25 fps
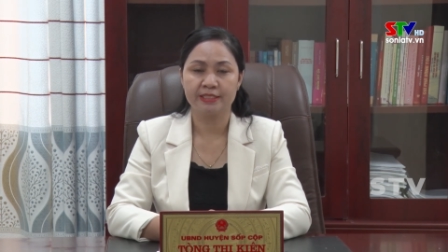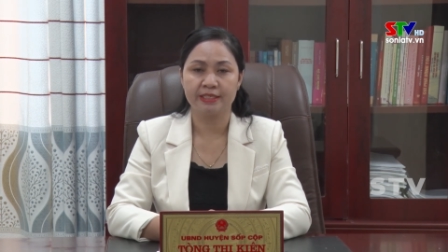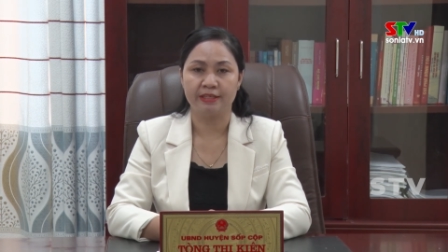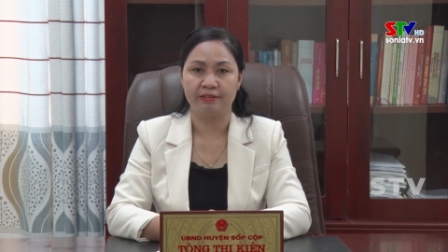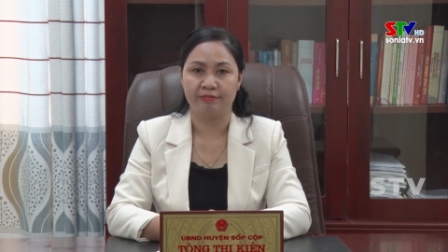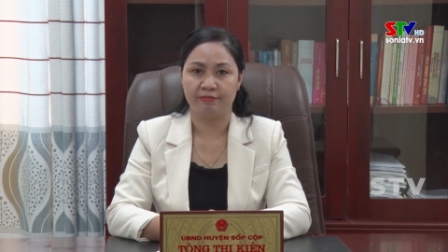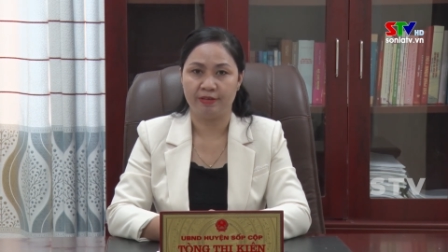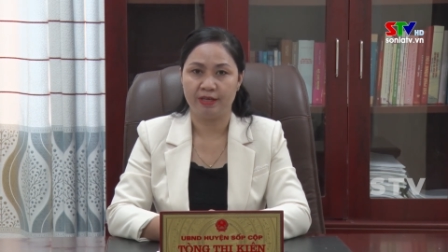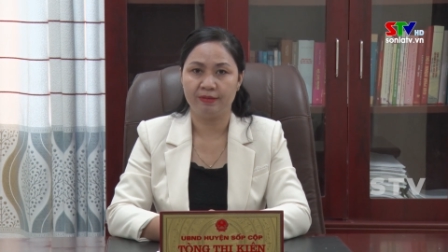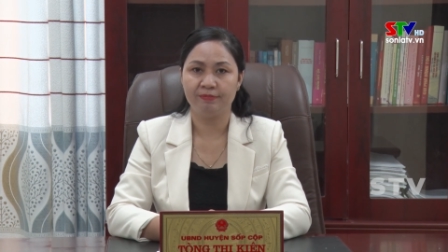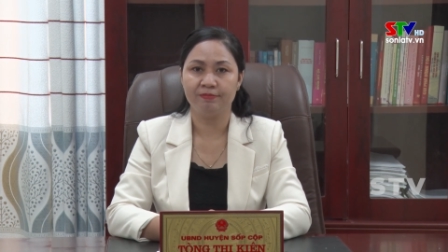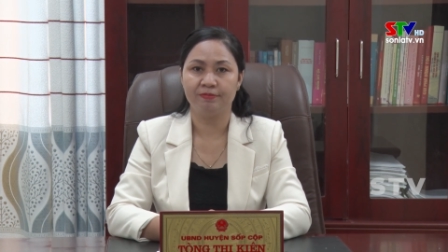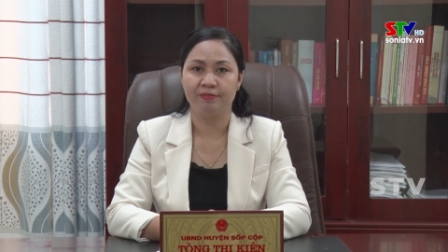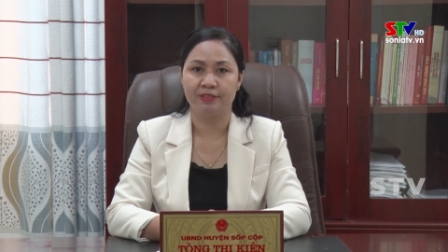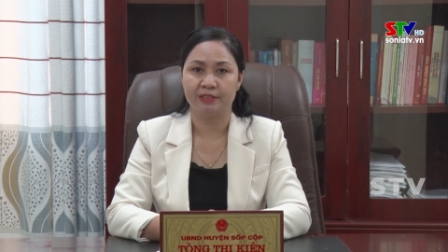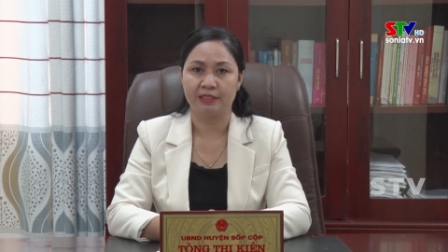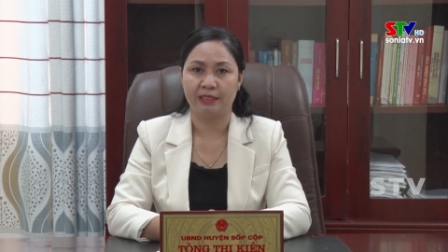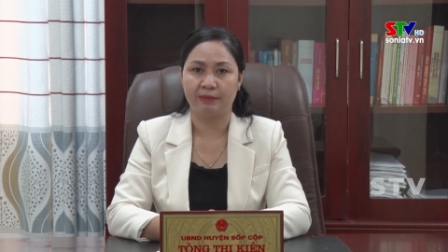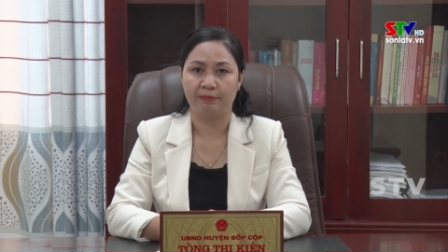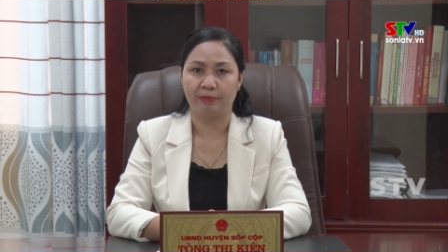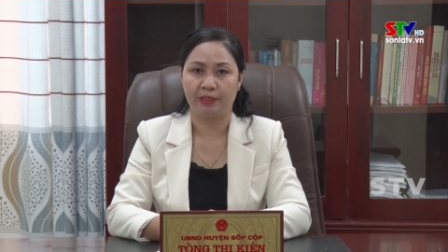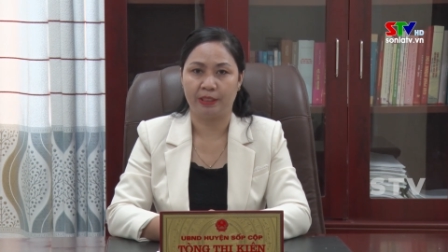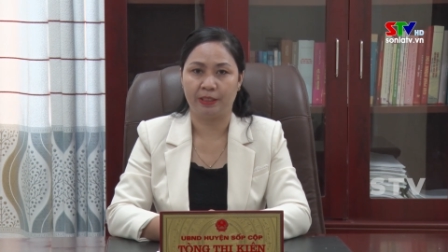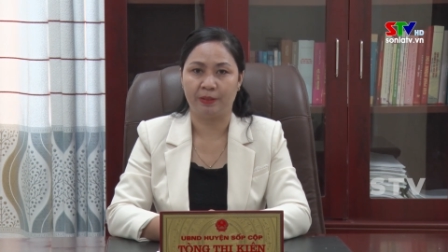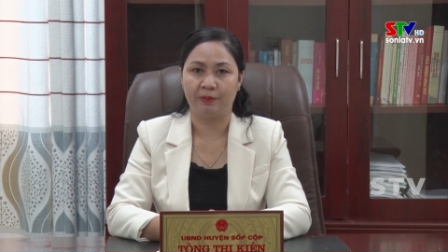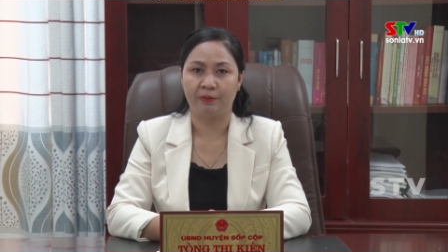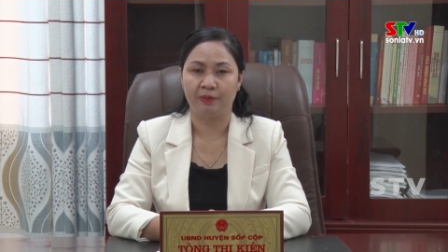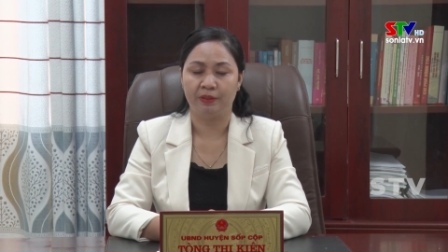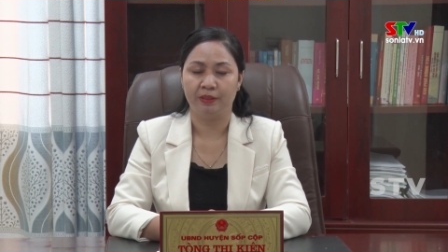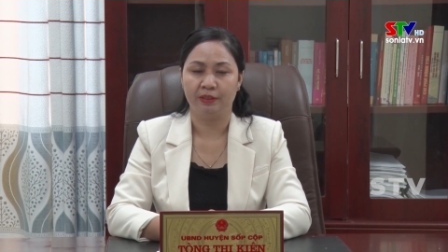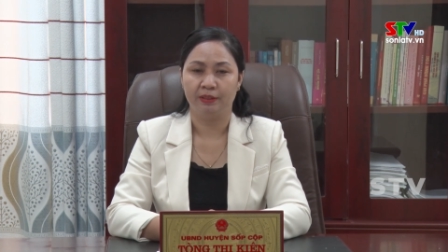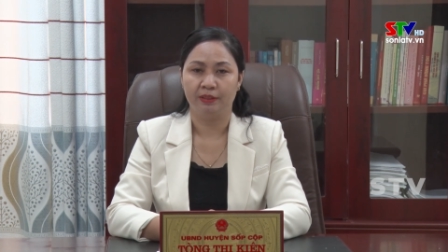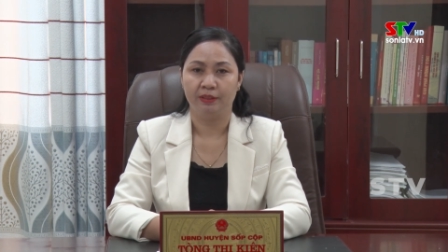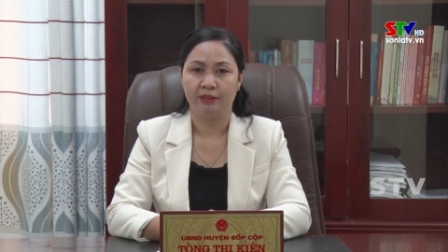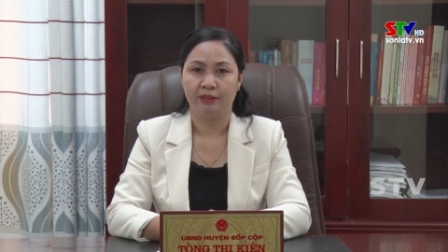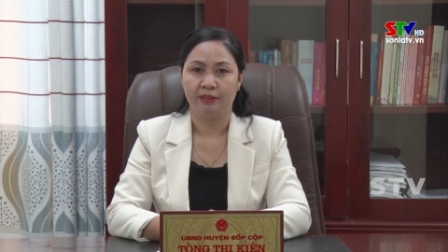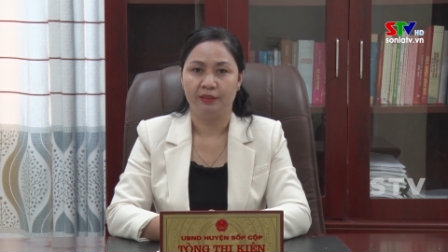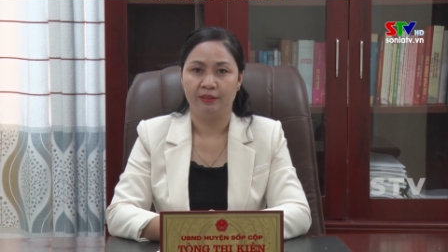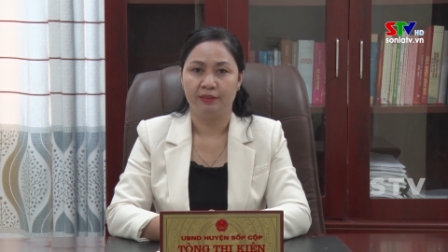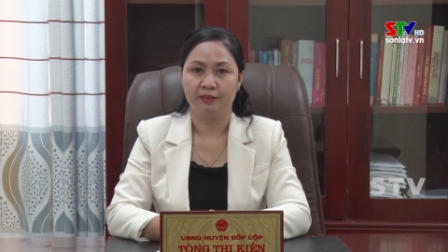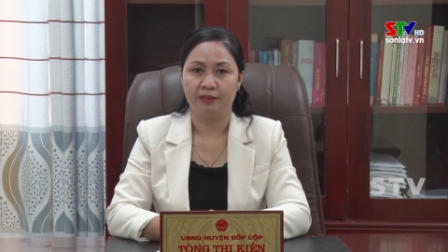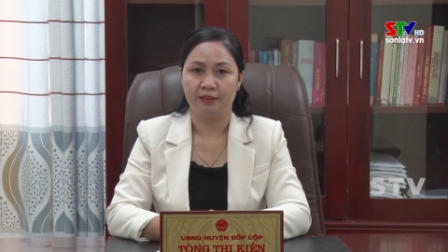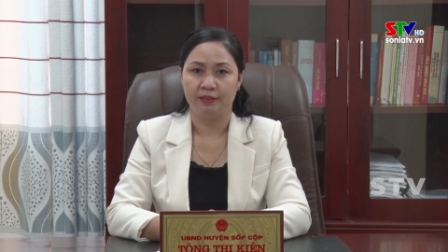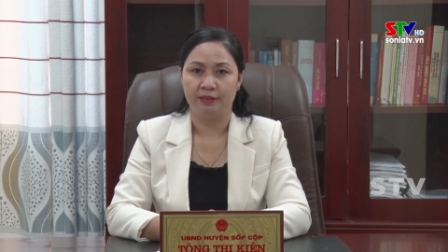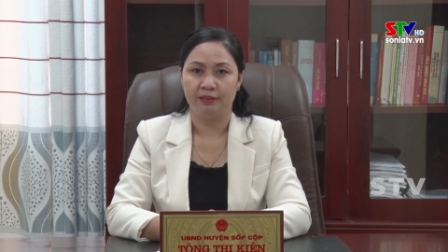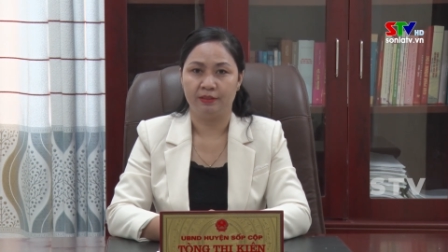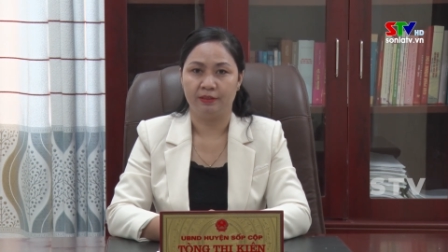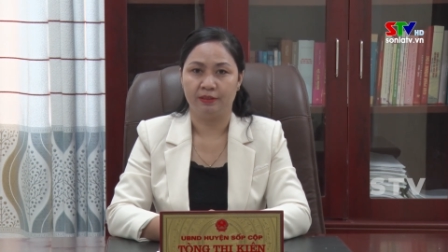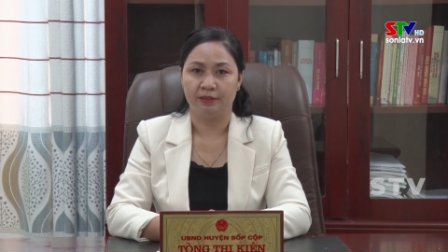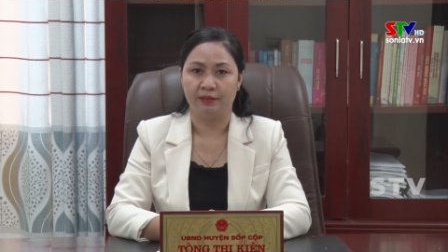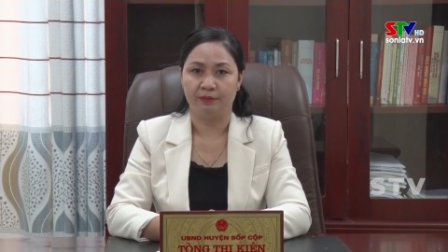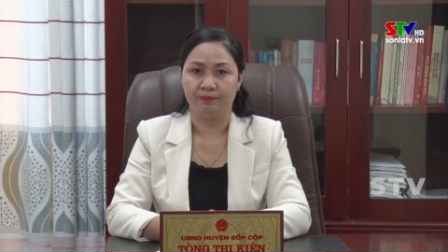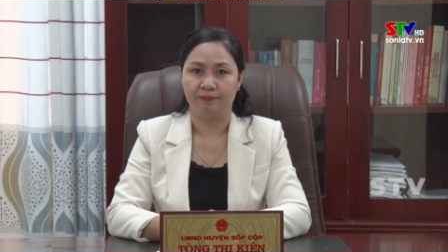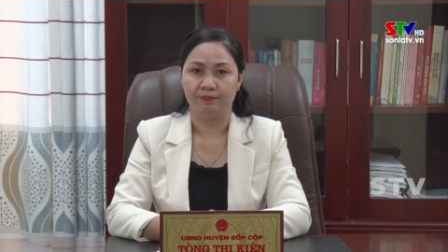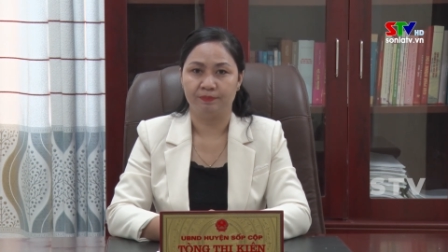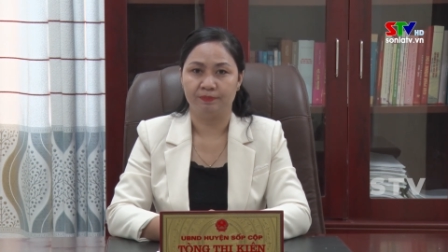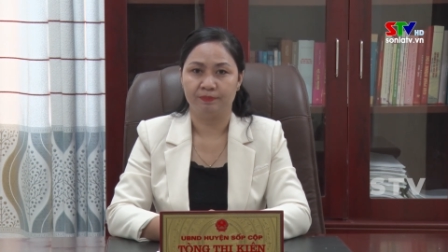giải pháp về giảm nghèo thì ờ,